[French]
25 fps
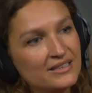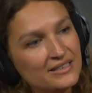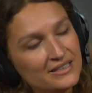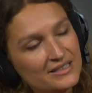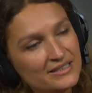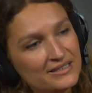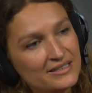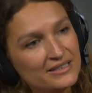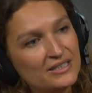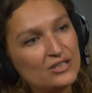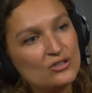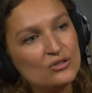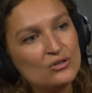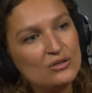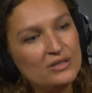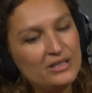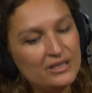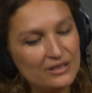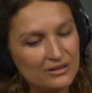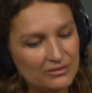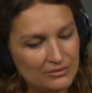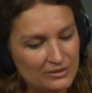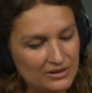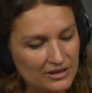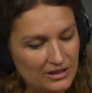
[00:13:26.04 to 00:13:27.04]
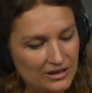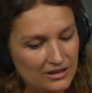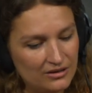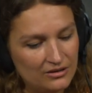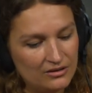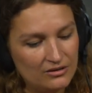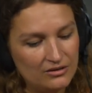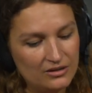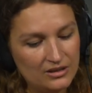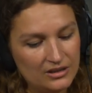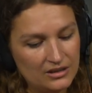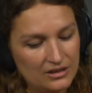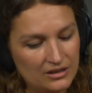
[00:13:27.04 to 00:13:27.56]
c'était joli aussi euh,
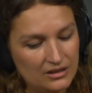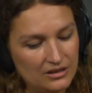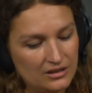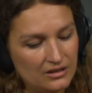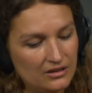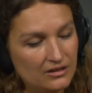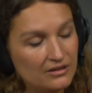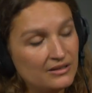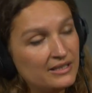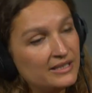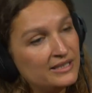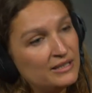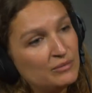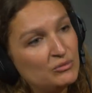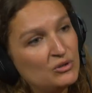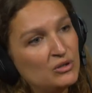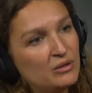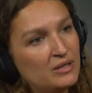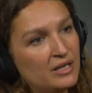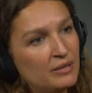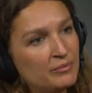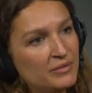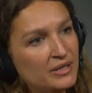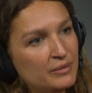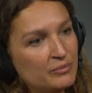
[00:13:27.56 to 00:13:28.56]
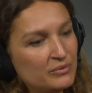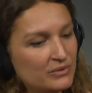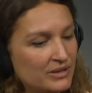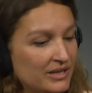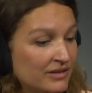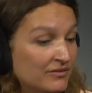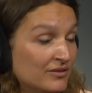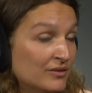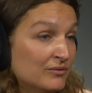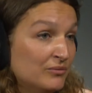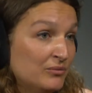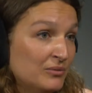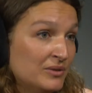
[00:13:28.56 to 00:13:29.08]
l'équipe de la MEP qui
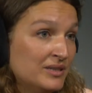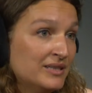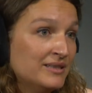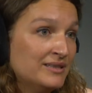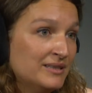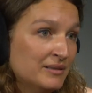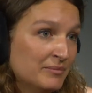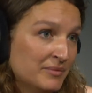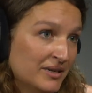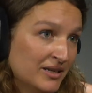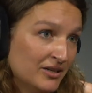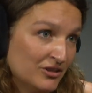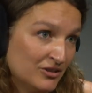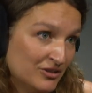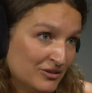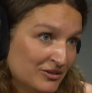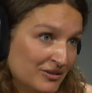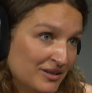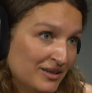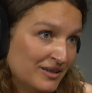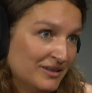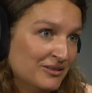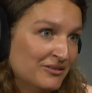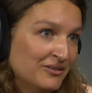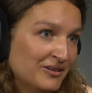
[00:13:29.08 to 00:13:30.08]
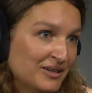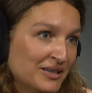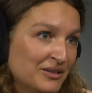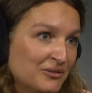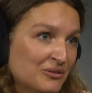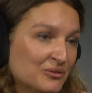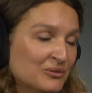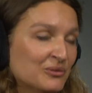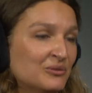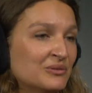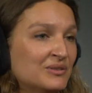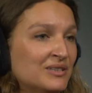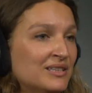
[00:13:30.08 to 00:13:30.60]
avait vu les images à leur
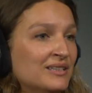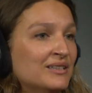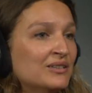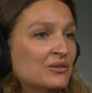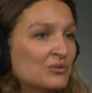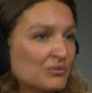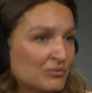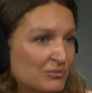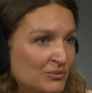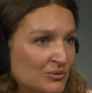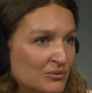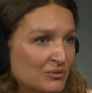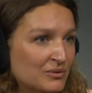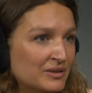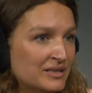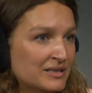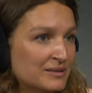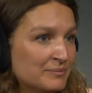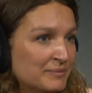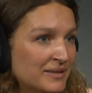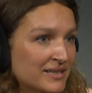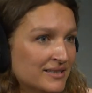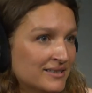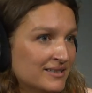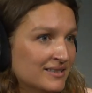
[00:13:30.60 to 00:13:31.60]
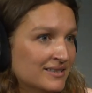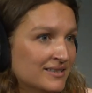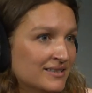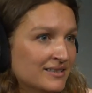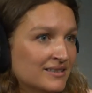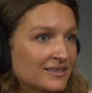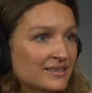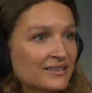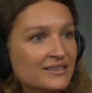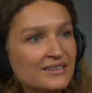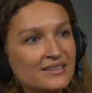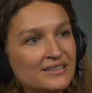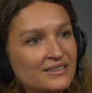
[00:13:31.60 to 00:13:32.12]
écran quand ils les ont vues dans l'espace, ils
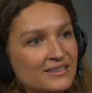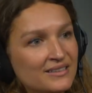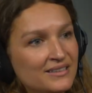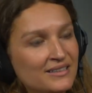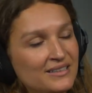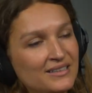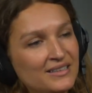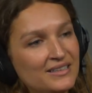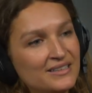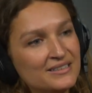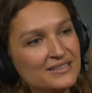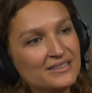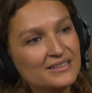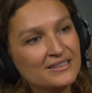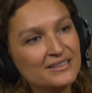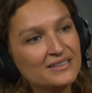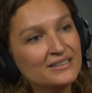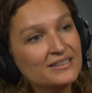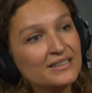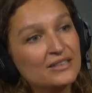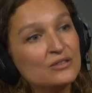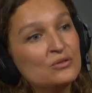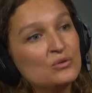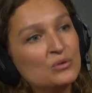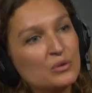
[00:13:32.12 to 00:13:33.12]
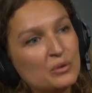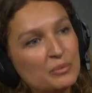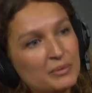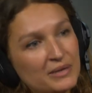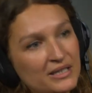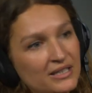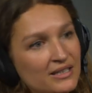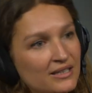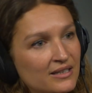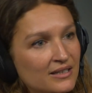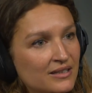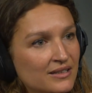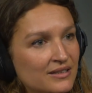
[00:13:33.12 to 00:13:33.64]
étaient, très
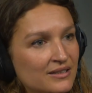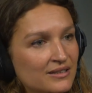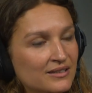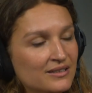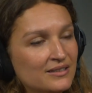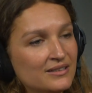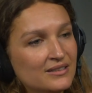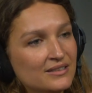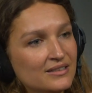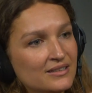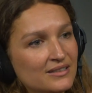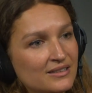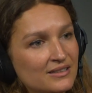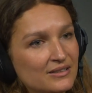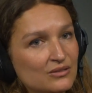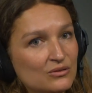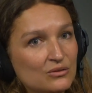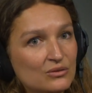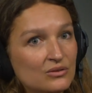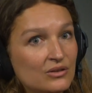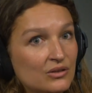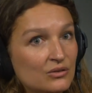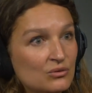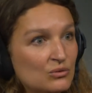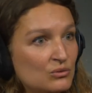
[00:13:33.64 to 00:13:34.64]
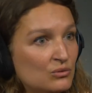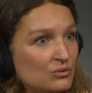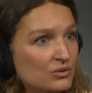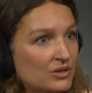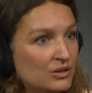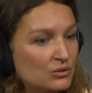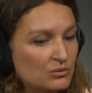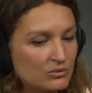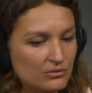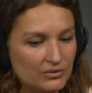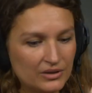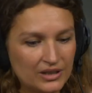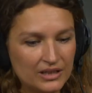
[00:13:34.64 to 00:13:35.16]
surpris. de d'un coup
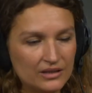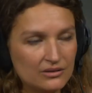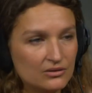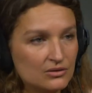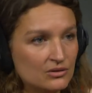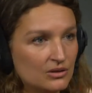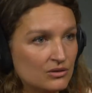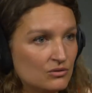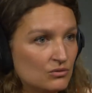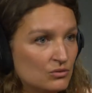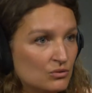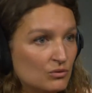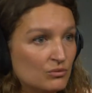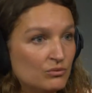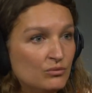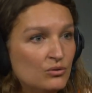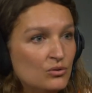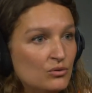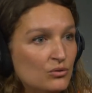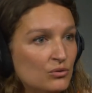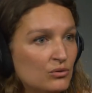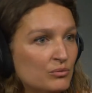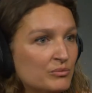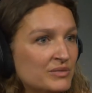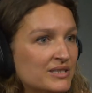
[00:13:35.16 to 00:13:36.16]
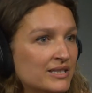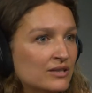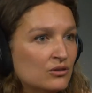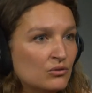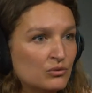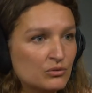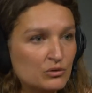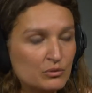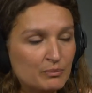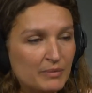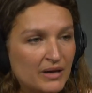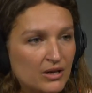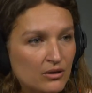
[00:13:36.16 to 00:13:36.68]
découvrir ce, volume, ces
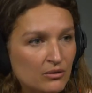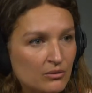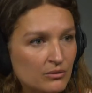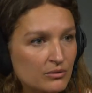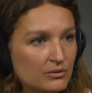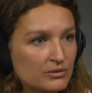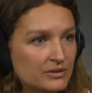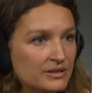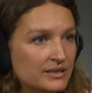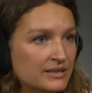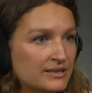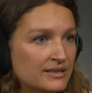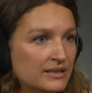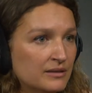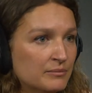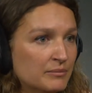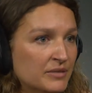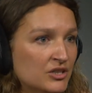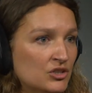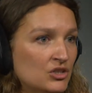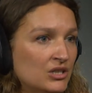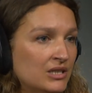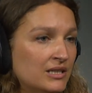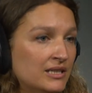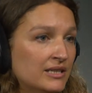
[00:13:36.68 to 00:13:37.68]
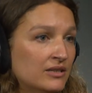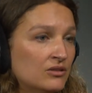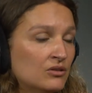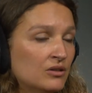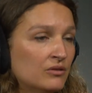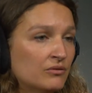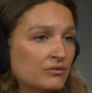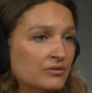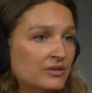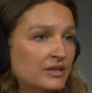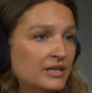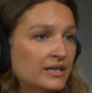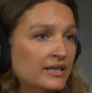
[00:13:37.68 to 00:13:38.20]
transparences, cette magie que les
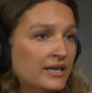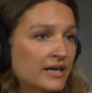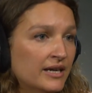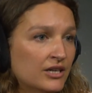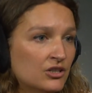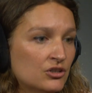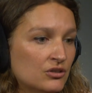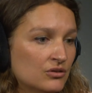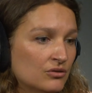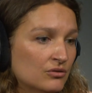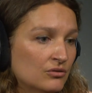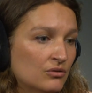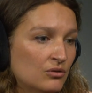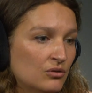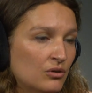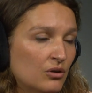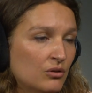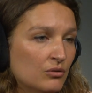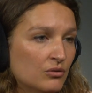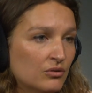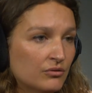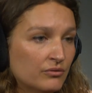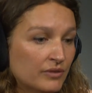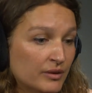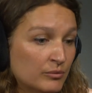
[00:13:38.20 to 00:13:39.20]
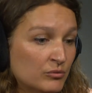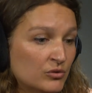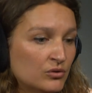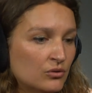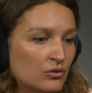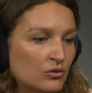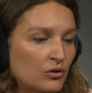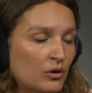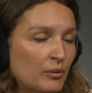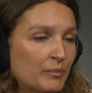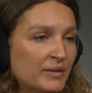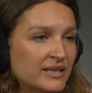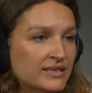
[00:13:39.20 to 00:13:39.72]
œuvres dégagent dans leur, vraiment dans
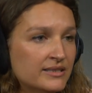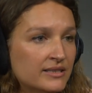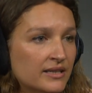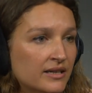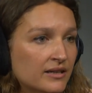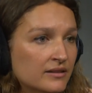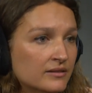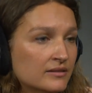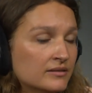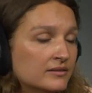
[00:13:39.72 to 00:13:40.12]
leur matière.